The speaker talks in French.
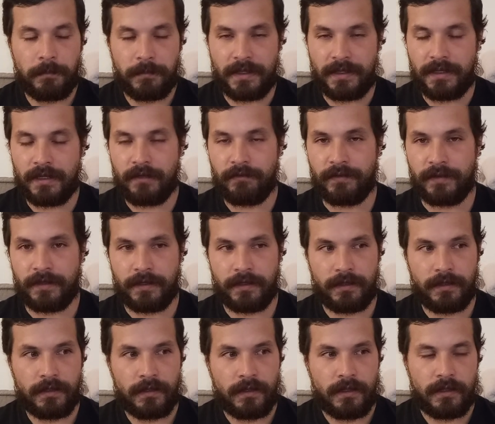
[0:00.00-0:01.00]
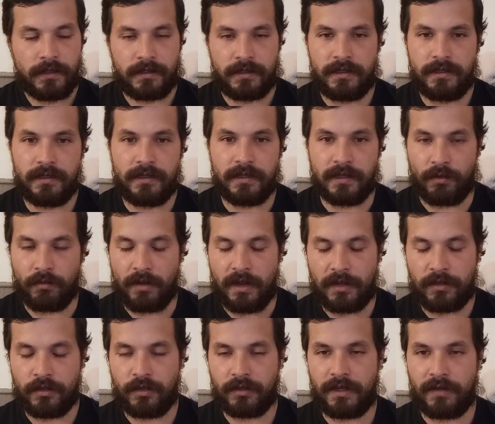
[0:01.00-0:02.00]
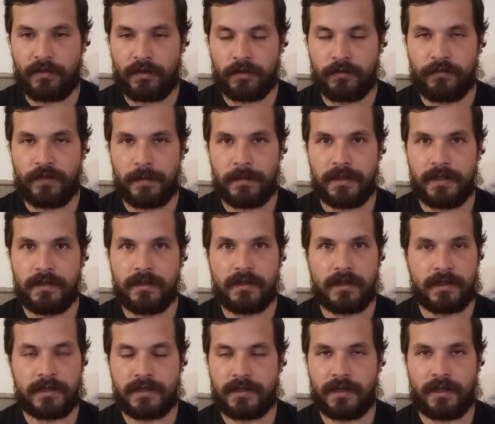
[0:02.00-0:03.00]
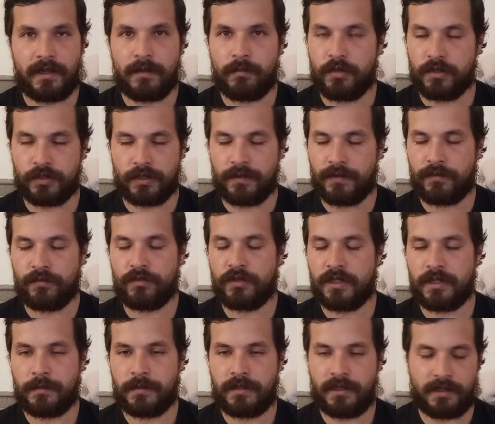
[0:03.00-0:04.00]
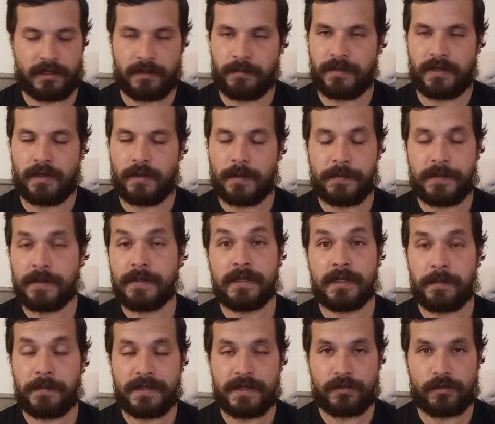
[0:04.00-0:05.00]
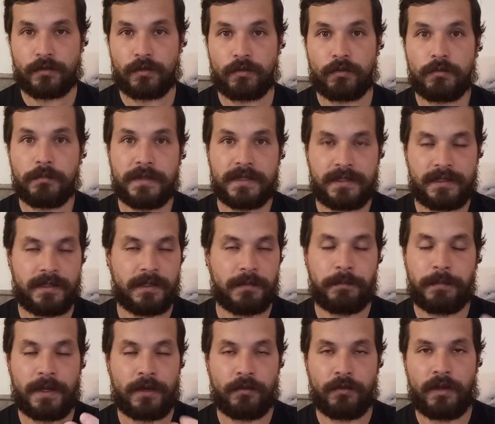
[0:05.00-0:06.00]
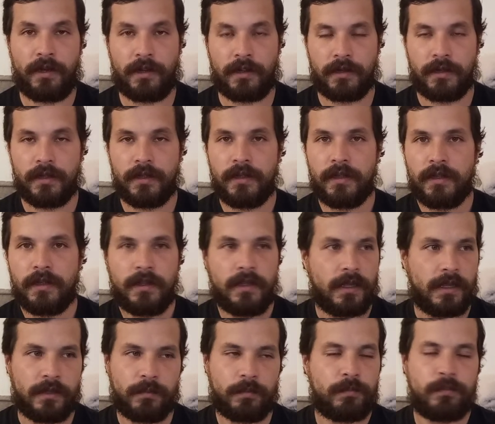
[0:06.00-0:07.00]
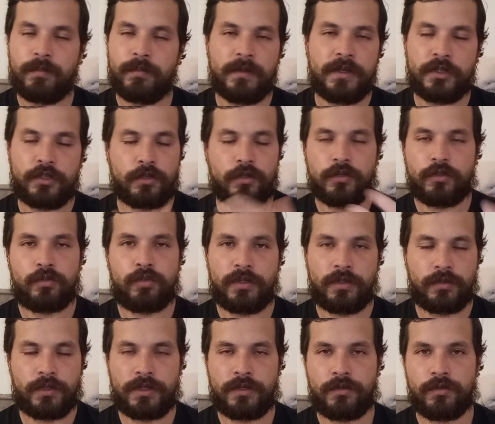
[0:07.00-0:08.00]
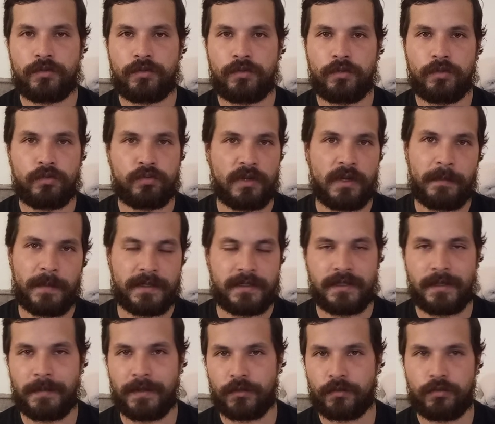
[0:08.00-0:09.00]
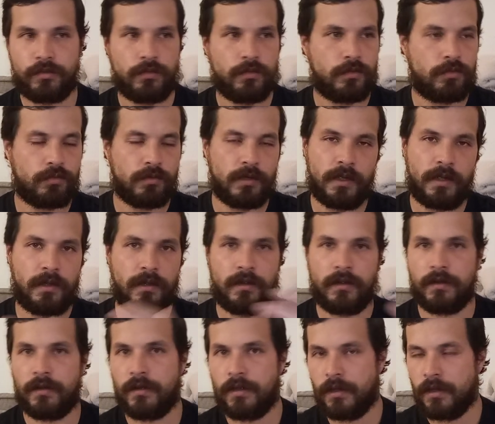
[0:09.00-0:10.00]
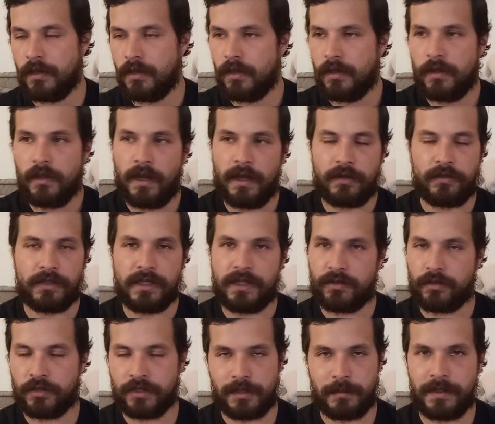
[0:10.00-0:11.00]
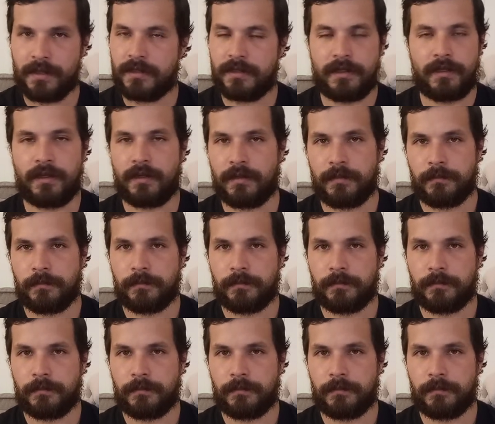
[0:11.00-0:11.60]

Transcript: Bien élevées, qui ont à cœur d'avoir une famille, etc. Moi, j'en avais vu sur les, certaines applications de rencontre, mais c'est des perles rares. Et les gens, soit se jettent dessus, soit elles passent inaperçues, soit euh, elles connectent jamais, etc.